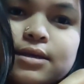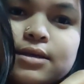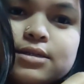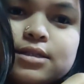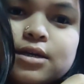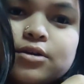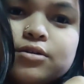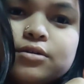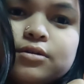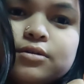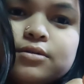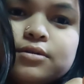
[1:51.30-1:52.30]
এই যে দেখো
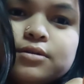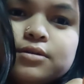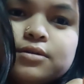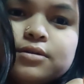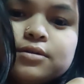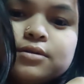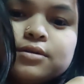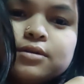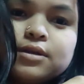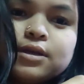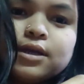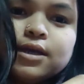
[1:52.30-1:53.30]

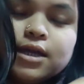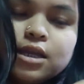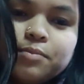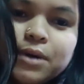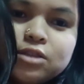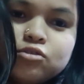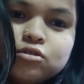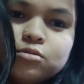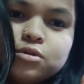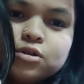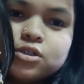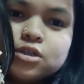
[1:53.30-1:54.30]
এটা পাথর
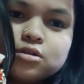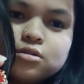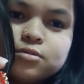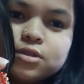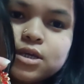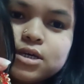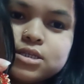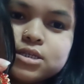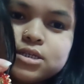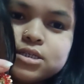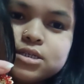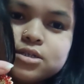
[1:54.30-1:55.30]
বসানোর মধ্যে আছে
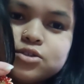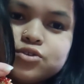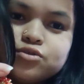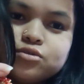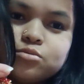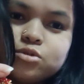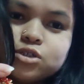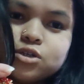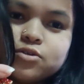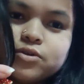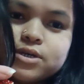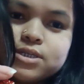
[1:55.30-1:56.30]
এই যে স্টোন
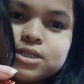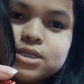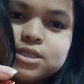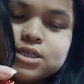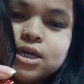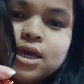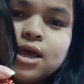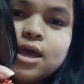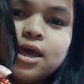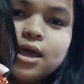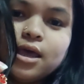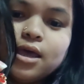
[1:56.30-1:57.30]
বসানো আছে এই যে
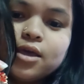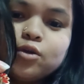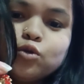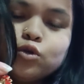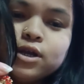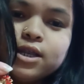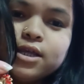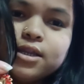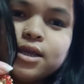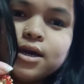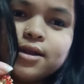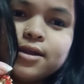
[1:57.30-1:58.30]
গোল্ডেন
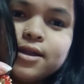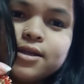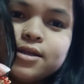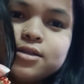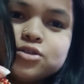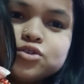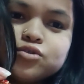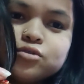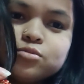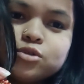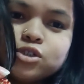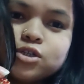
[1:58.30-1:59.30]
আর রেড স্টোন
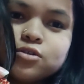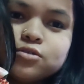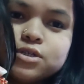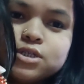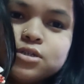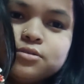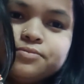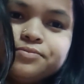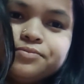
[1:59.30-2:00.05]
বসানো এই যে